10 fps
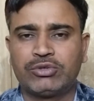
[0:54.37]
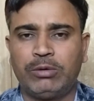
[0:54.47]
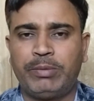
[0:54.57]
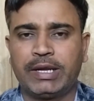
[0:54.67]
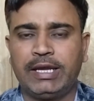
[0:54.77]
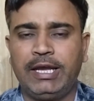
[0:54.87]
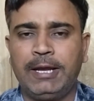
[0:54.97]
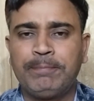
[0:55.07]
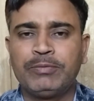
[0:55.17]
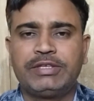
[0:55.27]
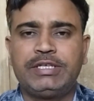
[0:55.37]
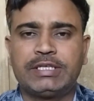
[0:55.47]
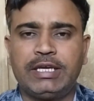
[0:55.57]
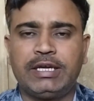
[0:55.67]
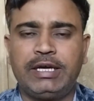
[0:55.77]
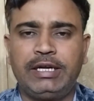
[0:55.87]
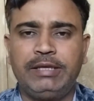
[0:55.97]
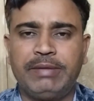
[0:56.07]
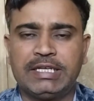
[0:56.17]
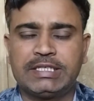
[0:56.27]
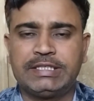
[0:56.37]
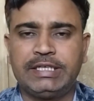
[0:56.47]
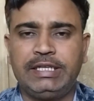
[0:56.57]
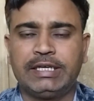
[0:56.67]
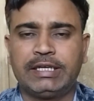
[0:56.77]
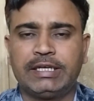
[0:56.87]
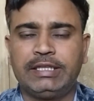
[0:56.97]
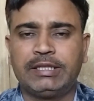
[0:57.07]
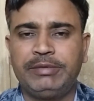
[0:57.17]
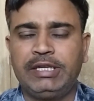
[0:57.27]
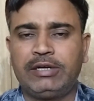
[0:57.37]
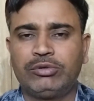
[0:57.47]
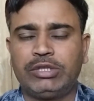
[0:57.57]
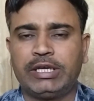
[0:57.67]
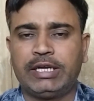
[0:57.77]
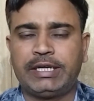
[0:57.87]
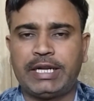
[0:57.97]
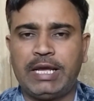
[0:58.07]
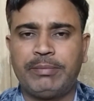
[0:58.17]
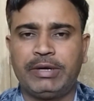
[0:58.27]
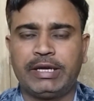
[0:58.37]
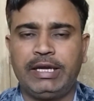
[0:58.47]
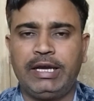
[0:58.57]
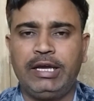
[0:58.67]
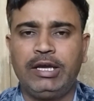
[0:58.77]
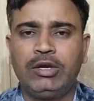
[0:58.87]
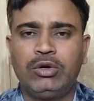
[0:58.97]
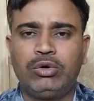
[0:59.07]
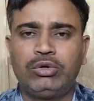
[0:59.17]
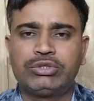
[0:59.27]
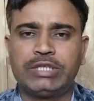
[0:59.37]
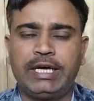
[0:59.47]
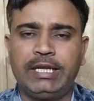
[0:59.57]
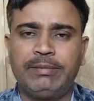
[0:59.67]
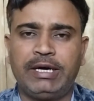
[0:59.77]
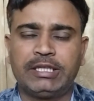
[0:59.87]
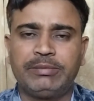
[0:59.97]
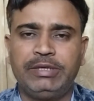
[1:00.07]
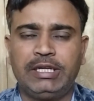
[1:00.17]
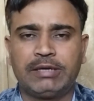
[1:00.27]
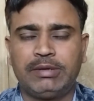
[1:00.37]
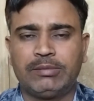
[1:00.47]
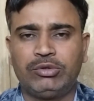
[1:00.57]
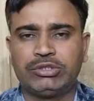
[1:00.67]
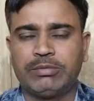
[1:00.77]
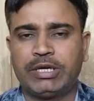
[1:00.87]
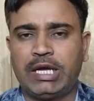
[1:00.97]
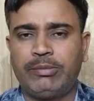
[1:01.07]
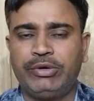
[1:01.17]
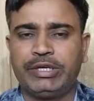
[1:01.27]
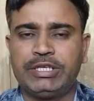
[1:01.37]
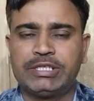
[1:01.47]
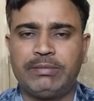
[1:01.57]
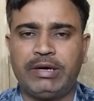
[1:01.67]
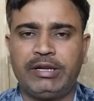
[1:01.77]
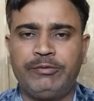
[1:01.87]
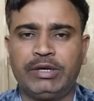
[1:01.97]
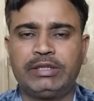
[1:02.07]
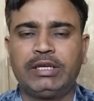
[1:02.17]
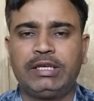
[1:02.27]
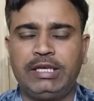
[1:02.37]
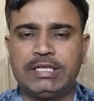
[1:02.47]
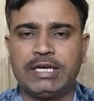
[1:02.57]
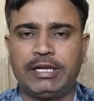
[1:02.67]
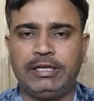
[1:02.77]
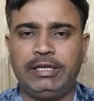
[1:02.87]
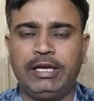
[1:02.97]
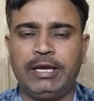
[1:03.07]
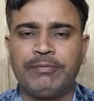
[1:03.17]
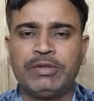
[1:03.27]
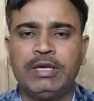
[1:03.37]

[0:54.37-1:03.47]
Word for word: विक्षोभ बन गया है जिसके कारण हिमाचल से लेकर के तमिलनाडु तक एक ट्रैप बन गया है और सारे भारत में लगभग मौसम खराब होने की संभावना व्यक्त की जा रही है